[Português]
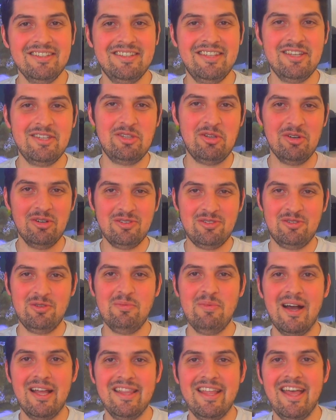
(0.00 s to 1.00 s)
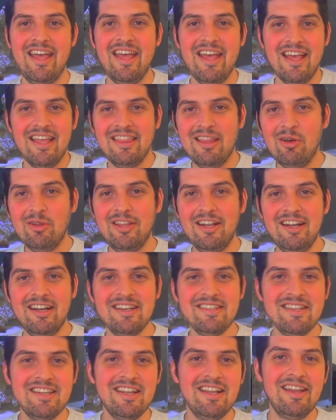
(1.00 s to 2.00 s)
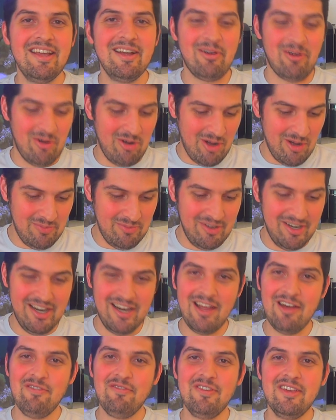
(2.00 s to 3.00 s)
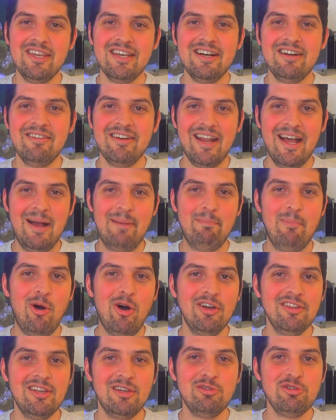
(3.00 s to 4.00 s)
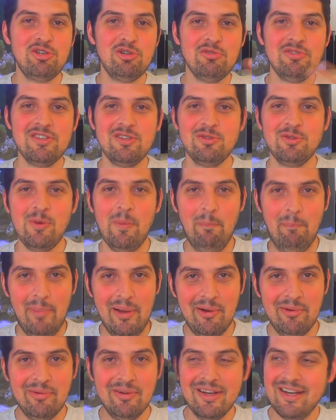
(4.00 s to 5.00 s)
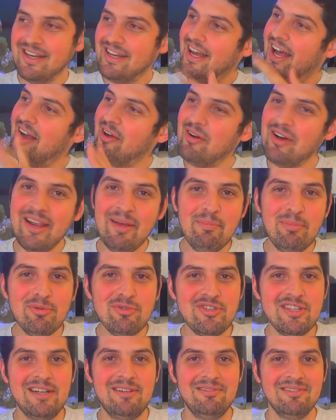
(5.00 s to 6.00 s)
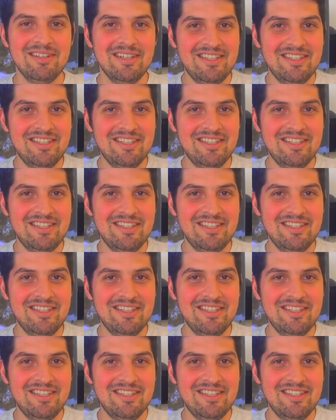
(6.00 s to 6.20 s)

Vocês estão acostumados, né? Na outra casa era helicóptero, era avião, era moto, era o tiozinho do pão, agora é busão.